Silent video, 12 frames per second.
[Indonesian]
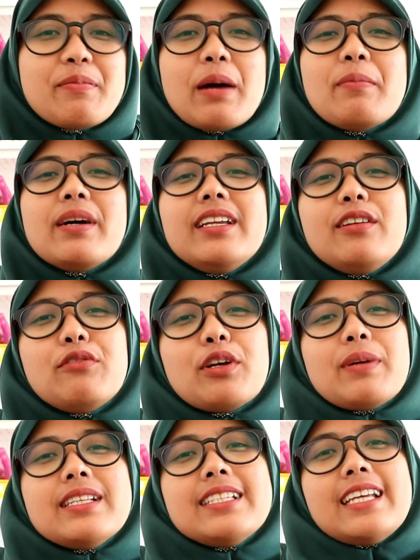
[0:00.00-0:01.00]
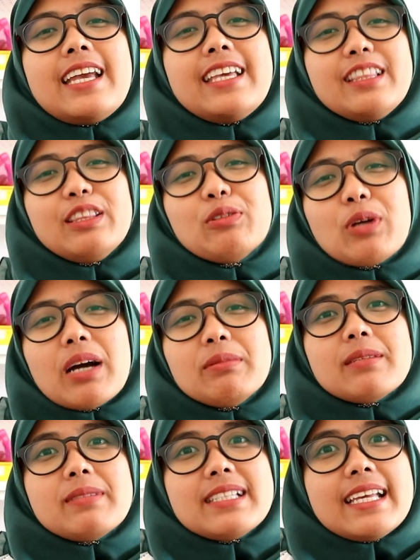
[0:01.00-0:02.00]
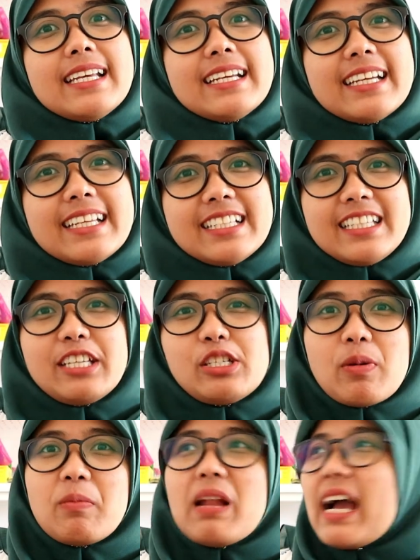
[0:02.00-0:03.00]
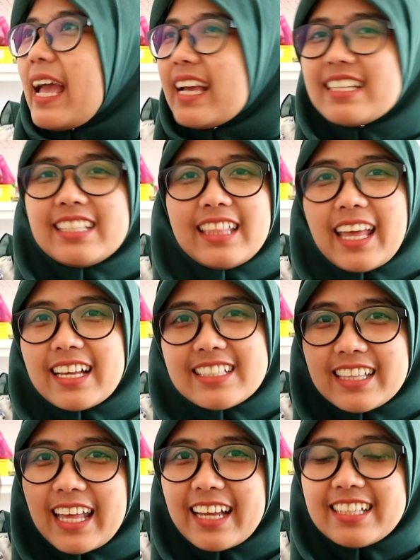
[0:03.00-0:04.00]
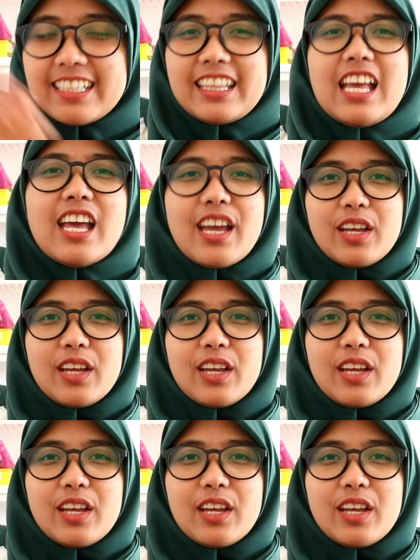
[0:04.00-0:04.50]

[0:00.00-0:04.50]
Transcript: mbak mbak di informasinya itu nggak bisa bahasa Inggris dia cuma bilang exit exit exit